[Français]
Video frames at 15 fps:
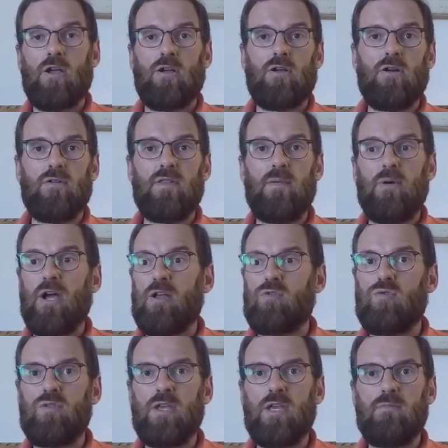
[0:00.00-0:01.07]
Quand le départ est
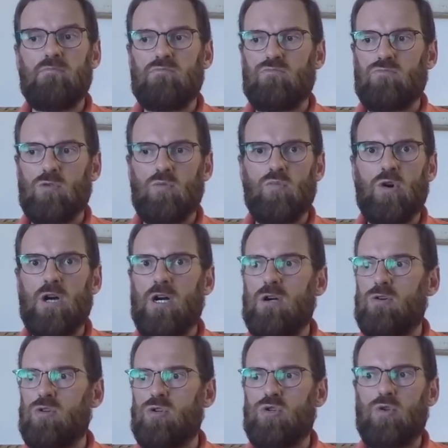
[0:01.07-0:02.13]
donné,
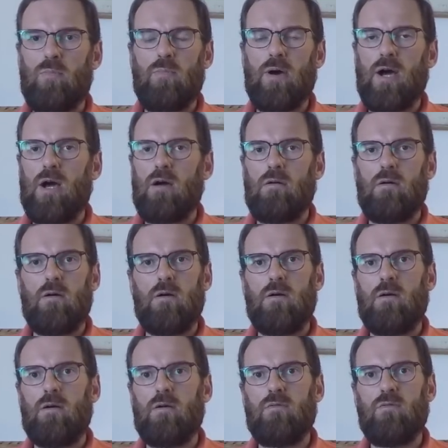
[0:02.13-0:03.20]
moi, euh, je pars euh,
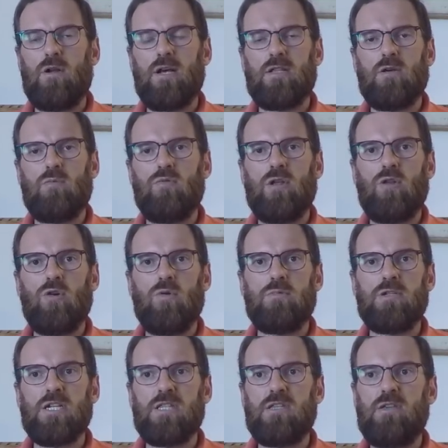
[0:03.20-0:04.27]
voilà, dans mon allure
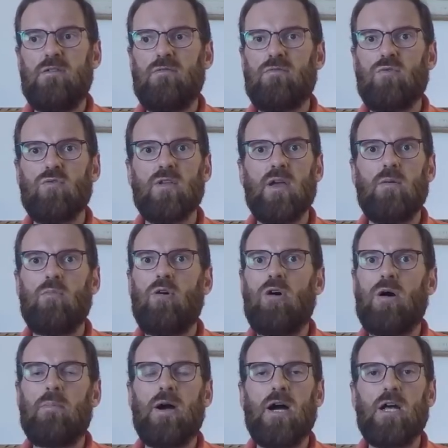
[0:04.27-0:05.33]
objectif. Contrairement à
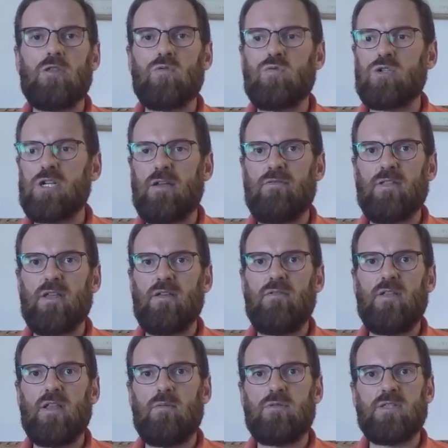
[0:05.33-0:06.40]
un marathon, j'arrive très
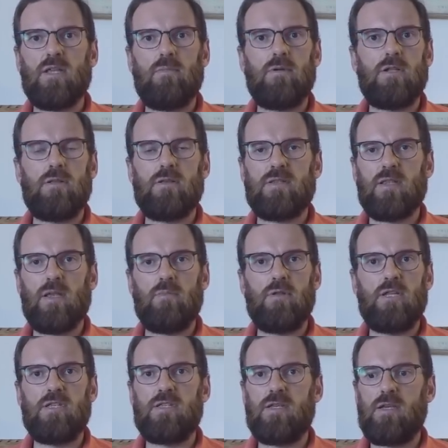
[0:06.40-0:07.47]
vite à me
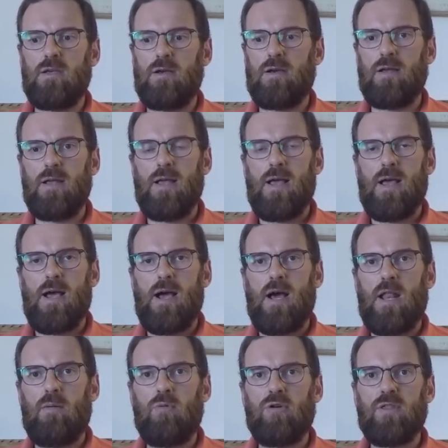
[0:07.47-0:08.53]
stabiliser euh, à
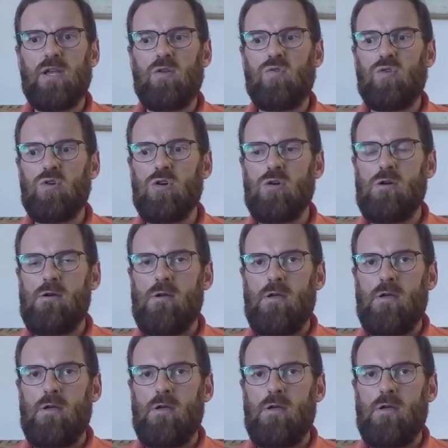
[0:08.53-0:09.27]
la bonne allure,